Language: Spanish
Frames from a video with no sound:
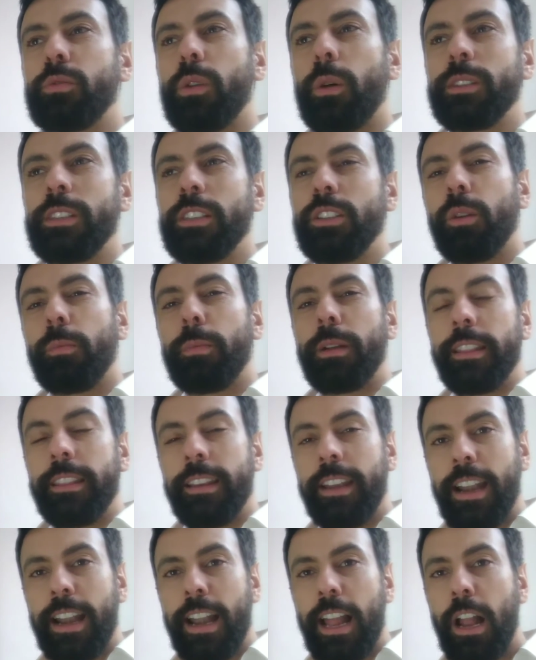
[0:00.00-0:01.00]
suavecitos para
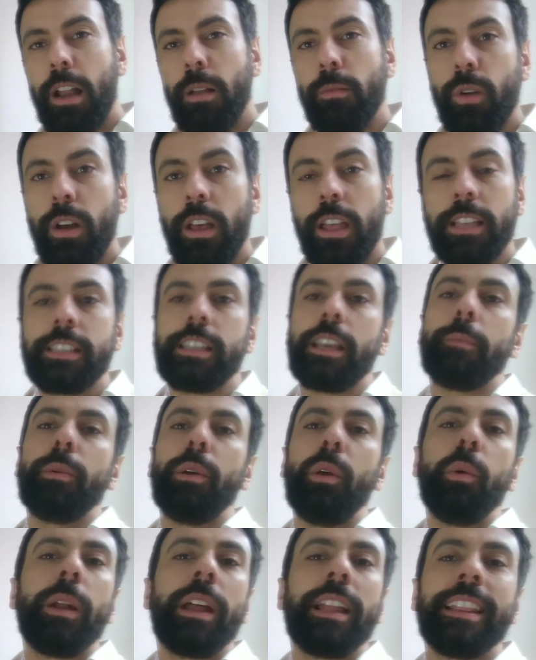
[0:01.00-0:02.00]
tirar las almohadas y
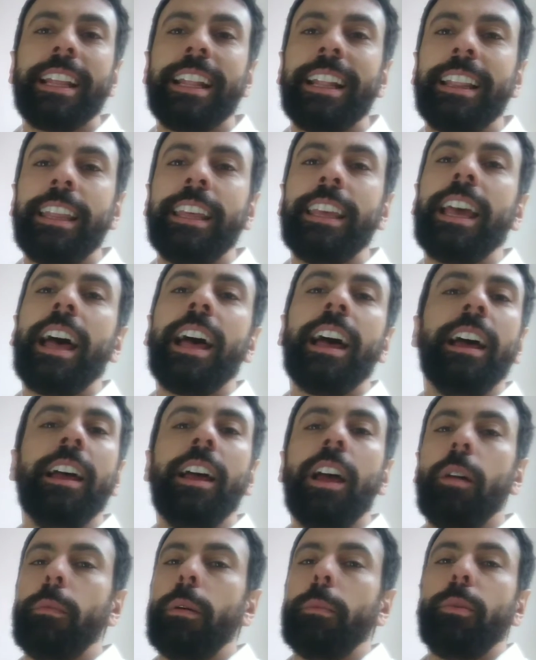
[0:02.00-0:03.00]
después durante el día
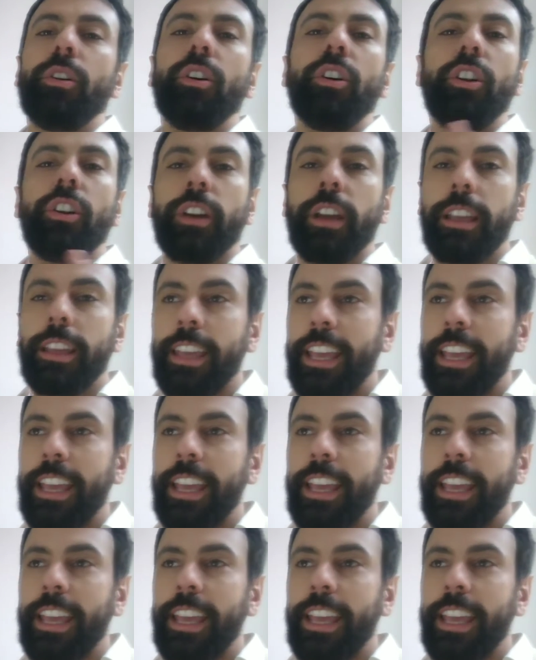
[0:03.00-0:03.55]
me pongo lo que